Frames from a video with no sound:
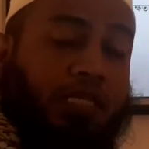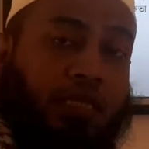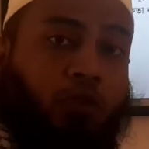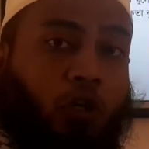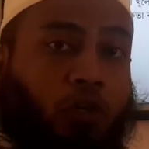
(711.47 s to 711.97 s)

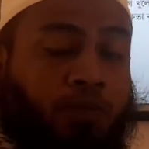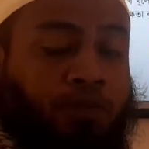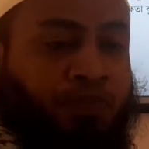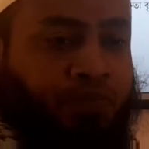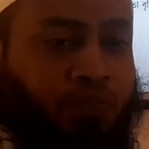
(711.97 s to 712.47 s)
সিস্টেম হইল
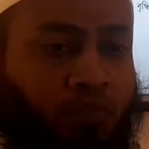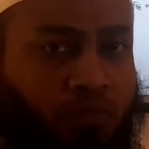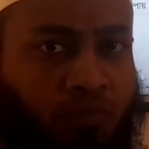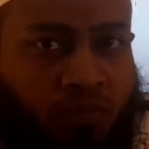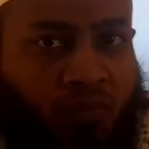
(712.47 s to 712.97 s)

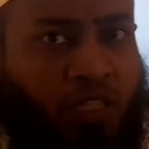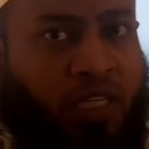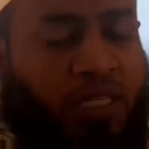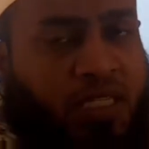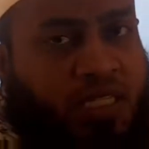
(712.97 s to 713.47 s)

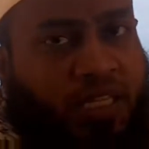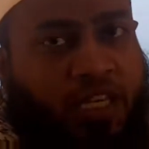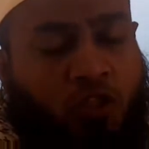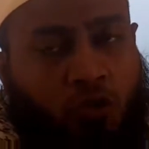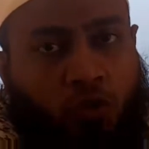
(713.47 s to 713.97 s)
যে যে
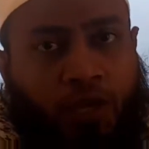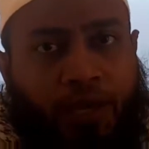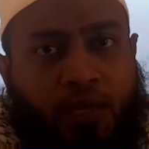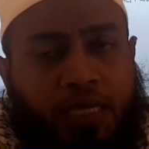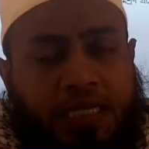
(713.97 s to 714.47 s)
সময়ে
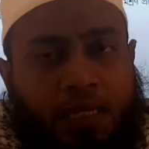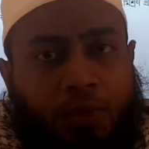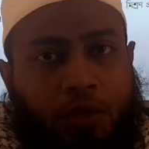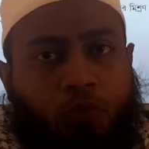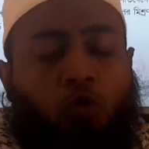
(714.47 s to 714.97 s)
ইনটেক
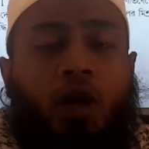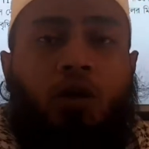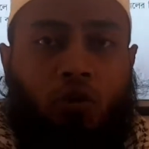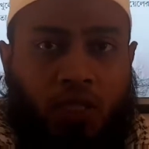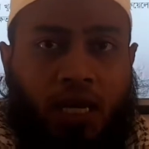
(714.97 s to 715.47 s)
ভাল্ব
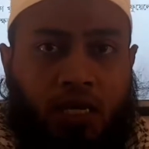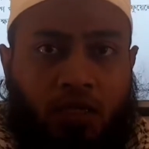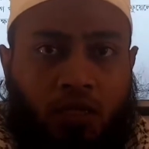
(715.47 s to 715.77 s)
খোলার কথা